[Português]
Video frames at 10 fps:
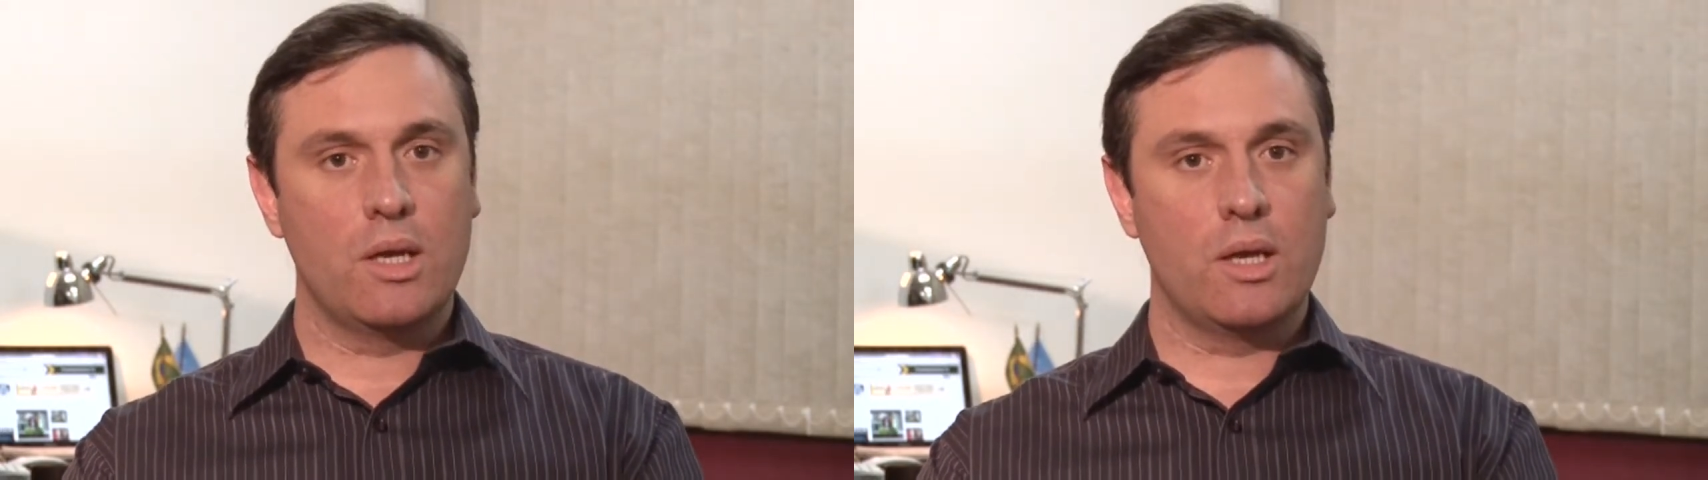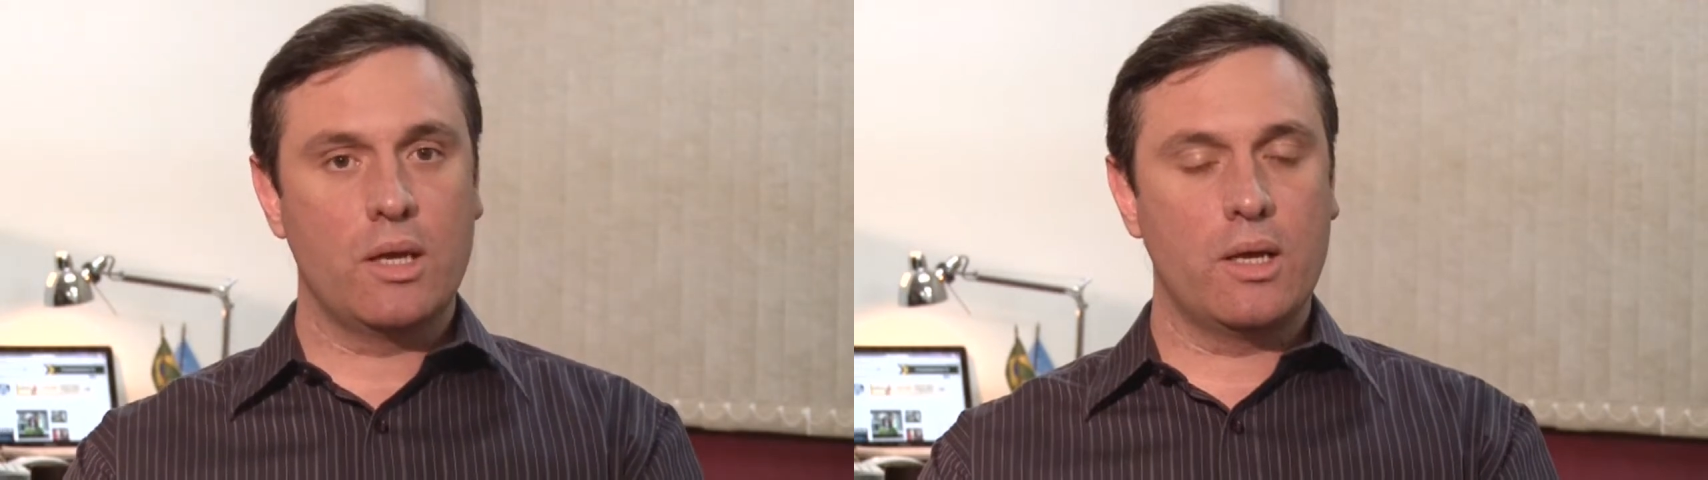
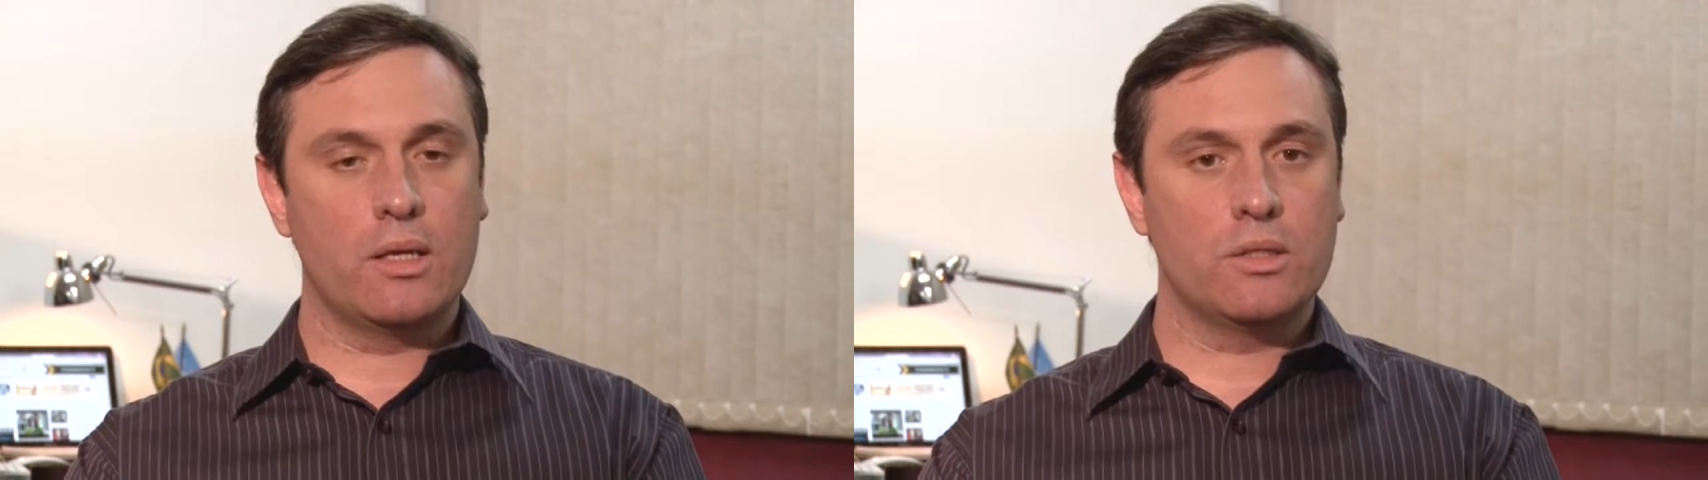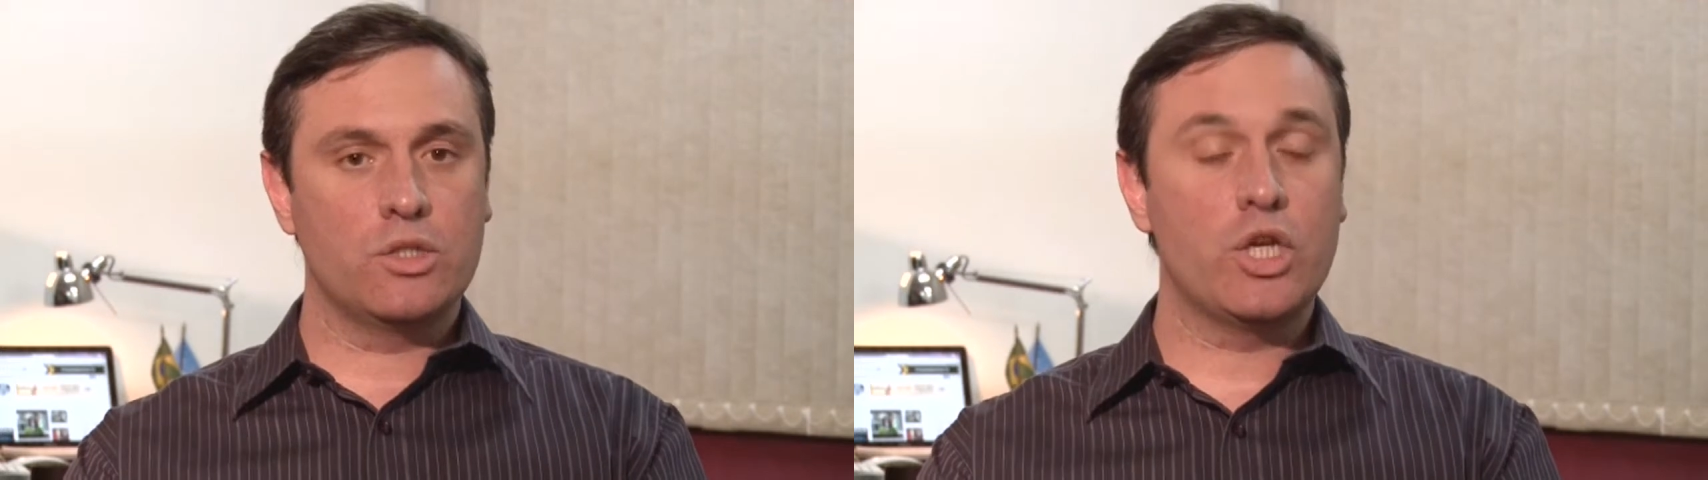é,
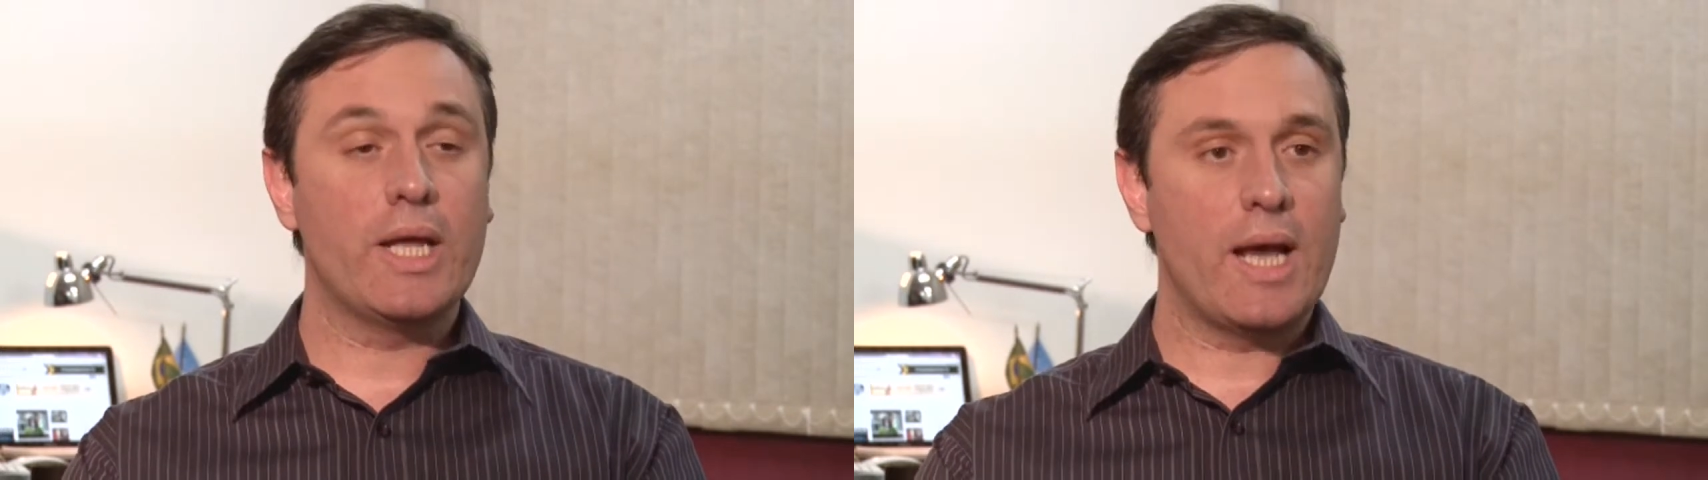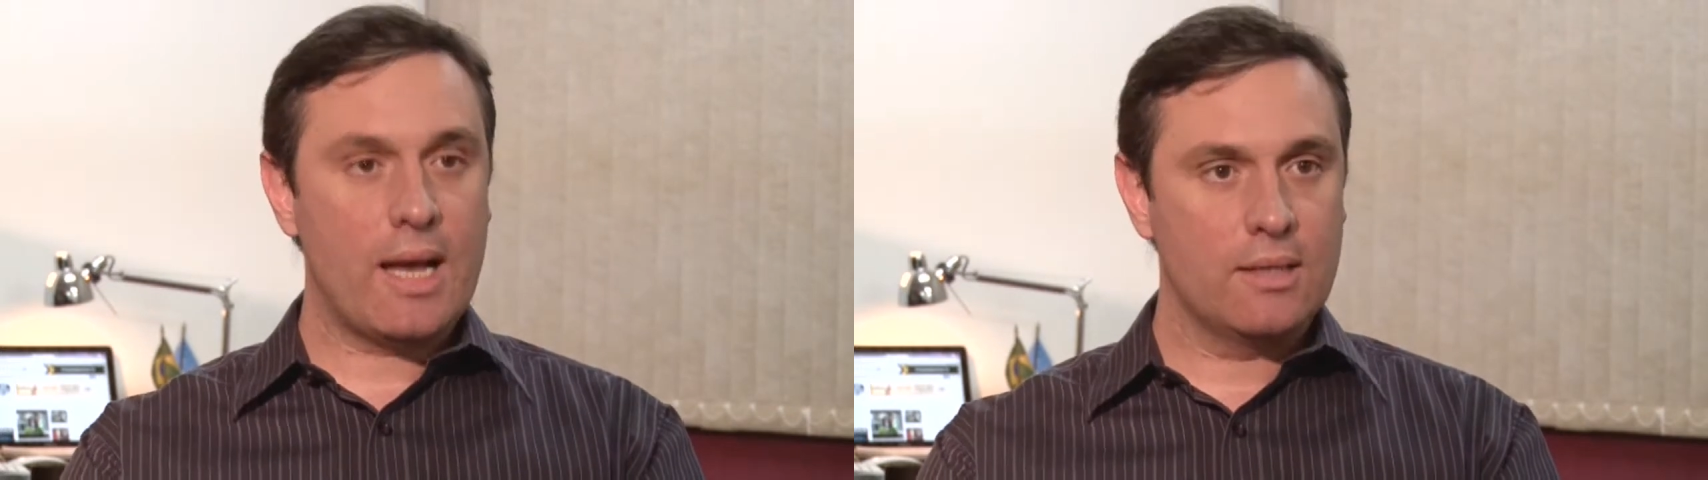
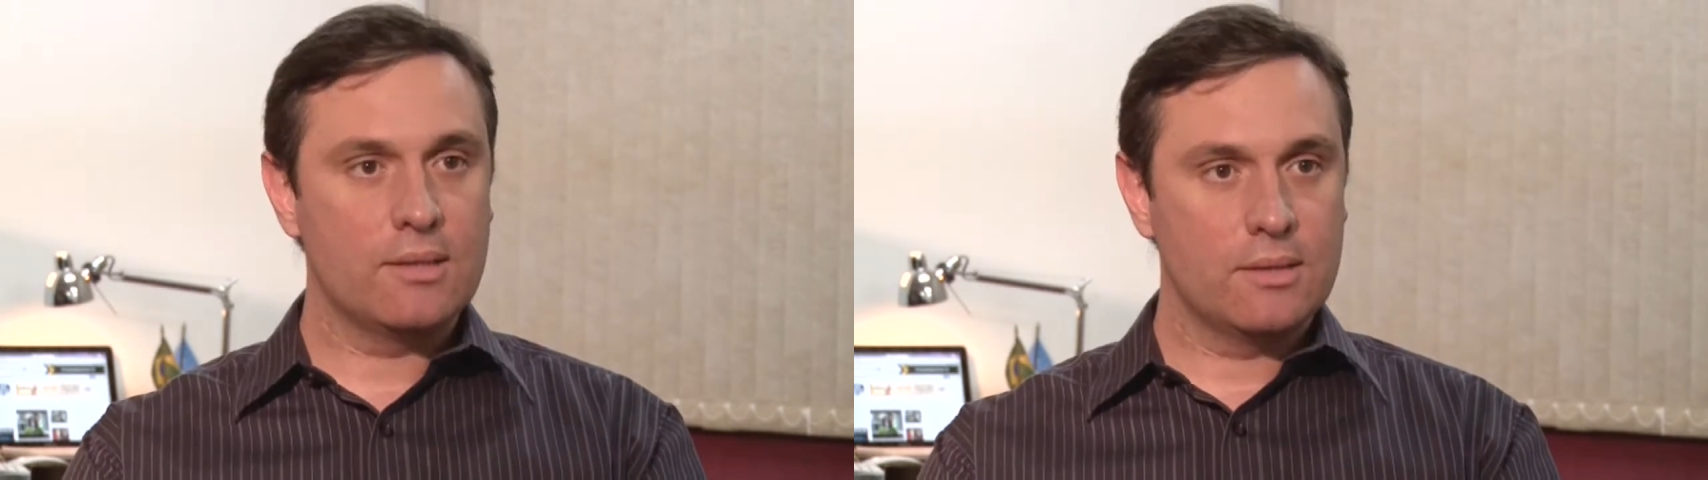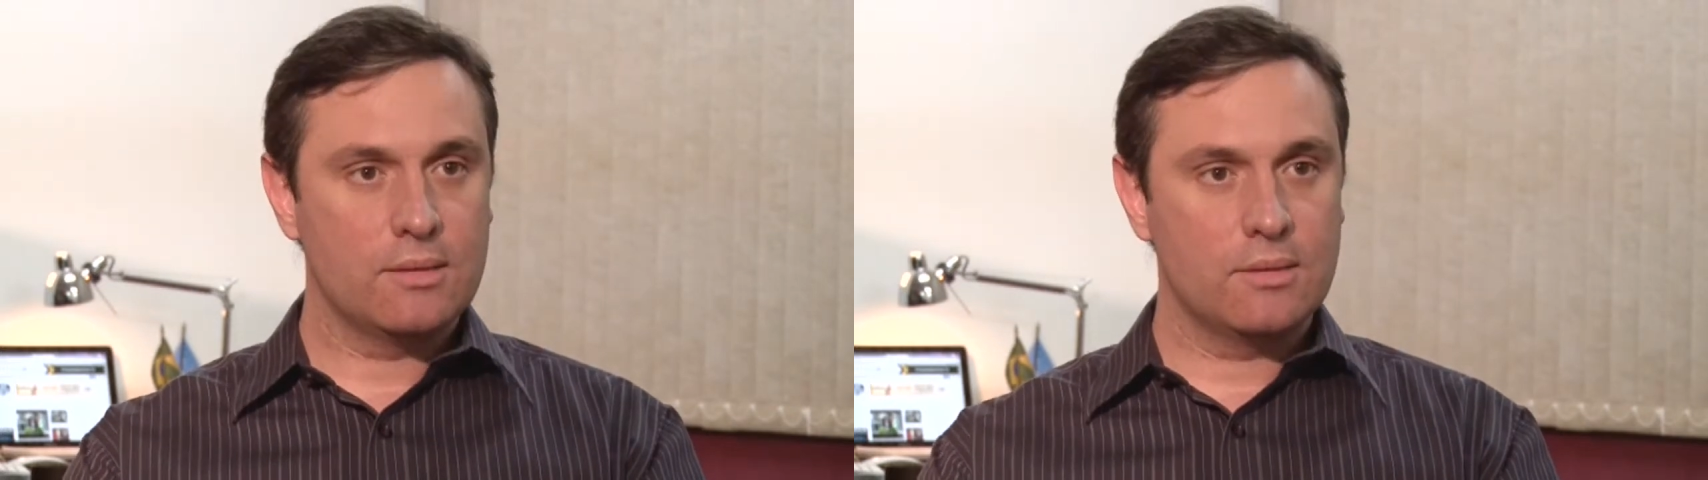gerar